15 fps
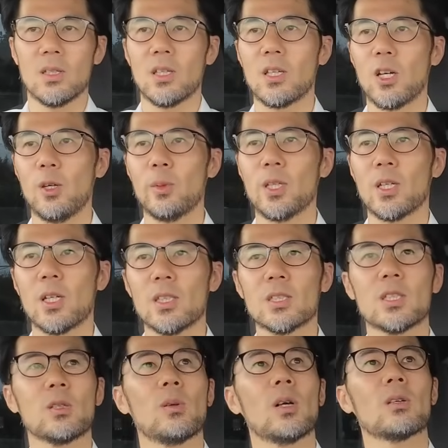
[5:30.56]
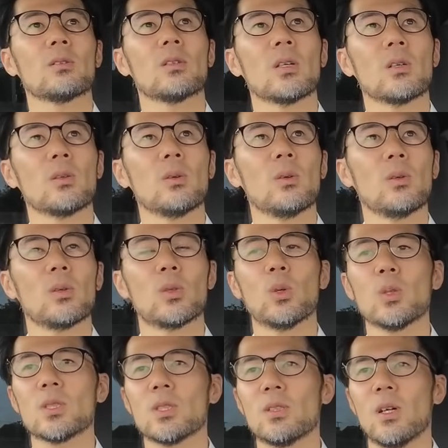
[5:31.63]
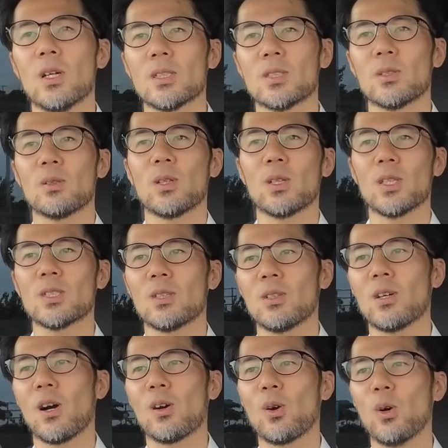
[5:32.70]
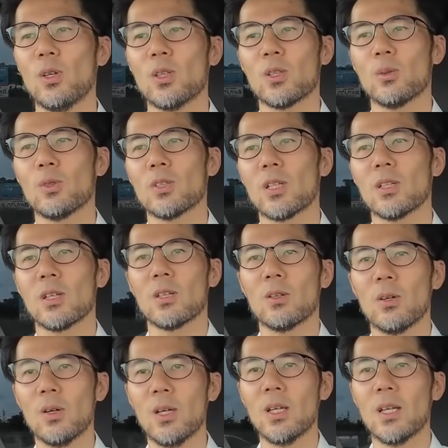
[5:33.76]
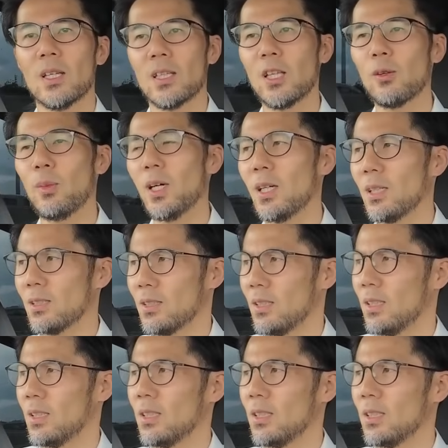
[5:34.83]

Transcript: 控えめな感じではあるんだけどドレスにハッスルって確かにかっこいいなと思ったんだけどただまあ